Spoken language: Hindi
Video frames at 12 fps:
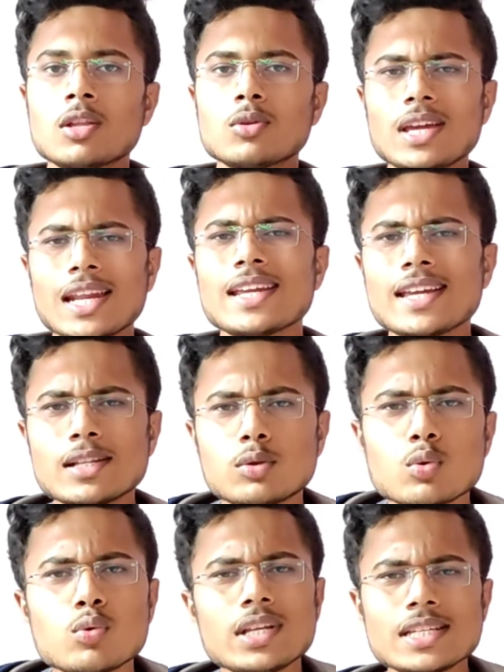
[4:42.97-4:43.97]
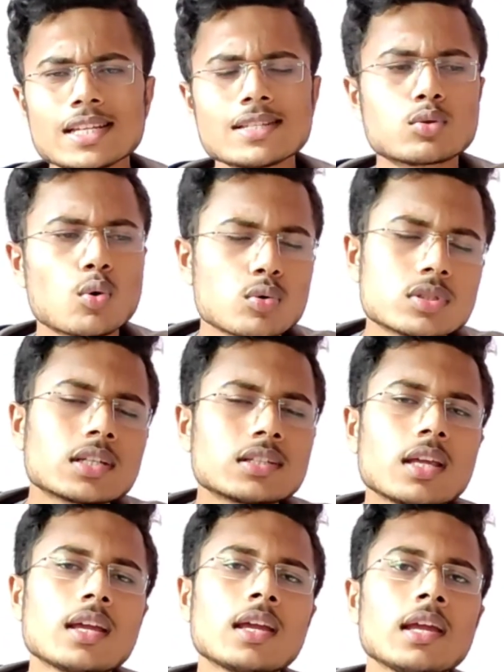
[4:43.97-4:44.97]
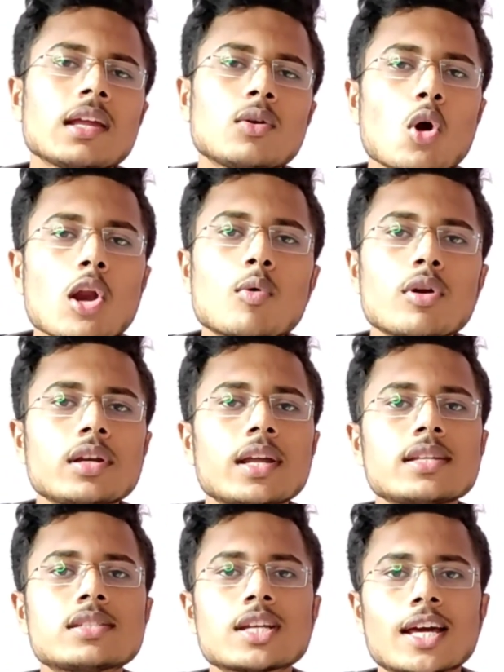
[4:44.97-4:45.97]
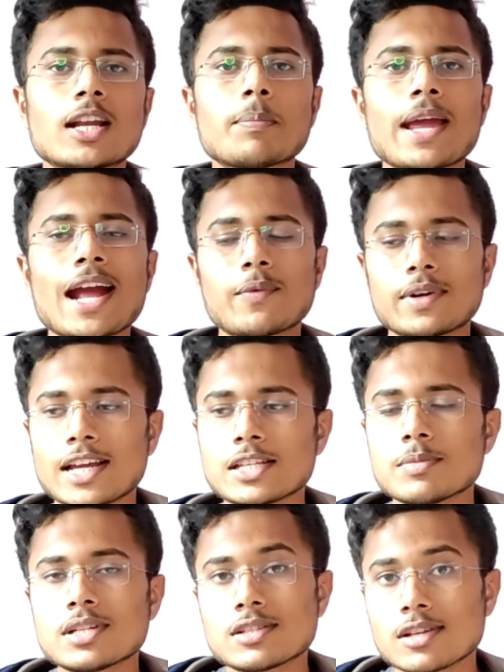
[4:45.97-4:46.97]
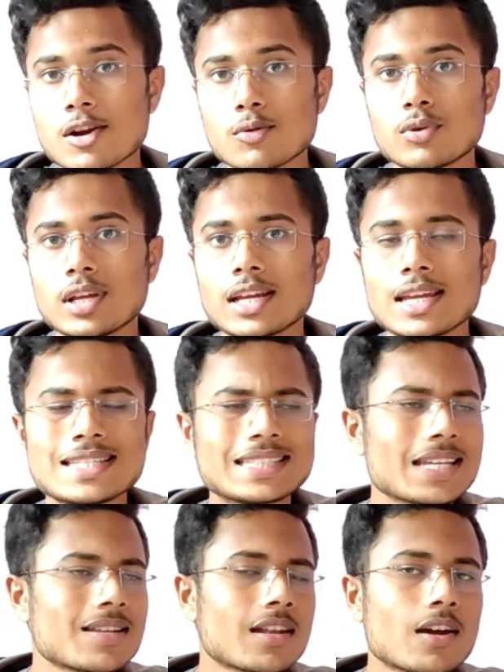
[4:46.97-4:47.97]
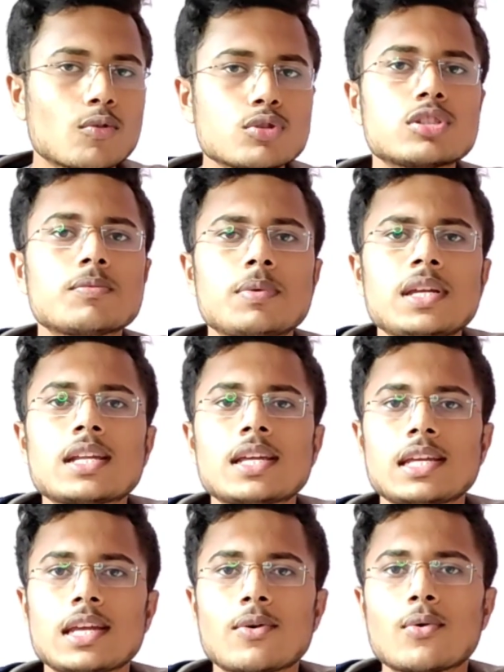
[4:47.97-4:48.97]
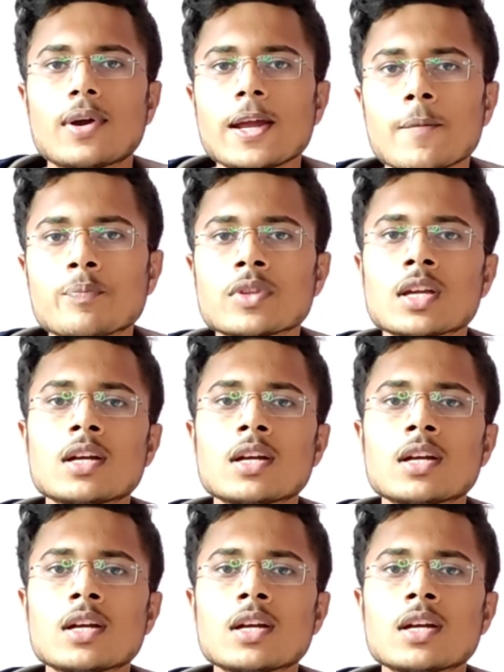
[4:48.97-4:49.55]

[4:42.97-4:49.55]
तो यार यही टू रीजंस हो सकते हैं नॉन मोनिटाइज चैनल पे एडवर्टाइजमेंट रन होने के इससे ज़्यादा कुछ भी नहीं है ओके